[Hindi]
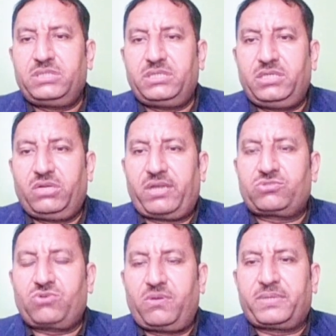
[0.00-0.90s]

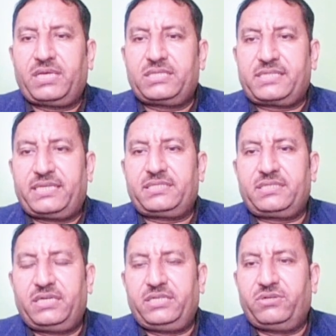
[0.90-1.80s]
इंड्योरेंस को आप पता है
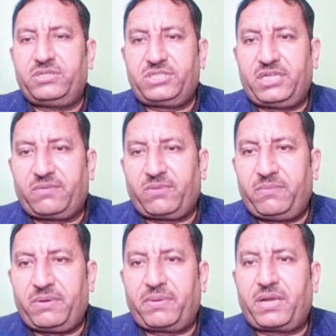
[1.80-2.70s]
स्ट्रेंथ इंड्योरेंस ट्रेनिंग में
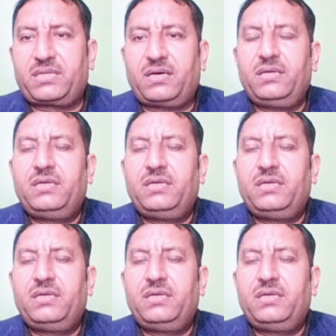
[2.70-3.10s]
हमने पढ़ा था